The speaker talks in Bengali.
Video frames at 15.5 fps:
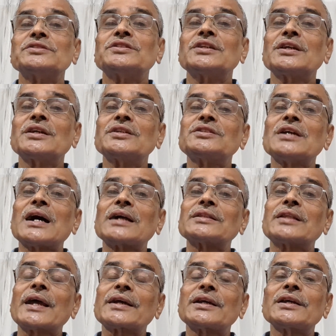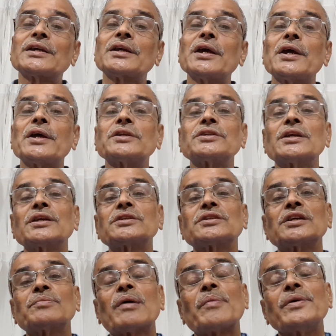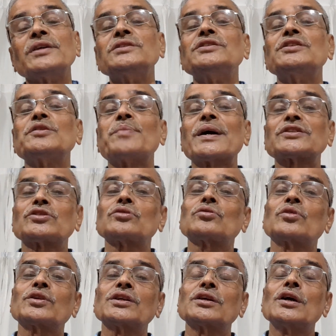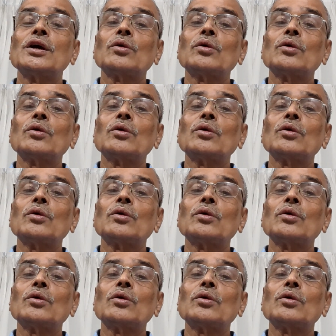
যে যা দেখে সে সেভাবেই নির্বাচন করে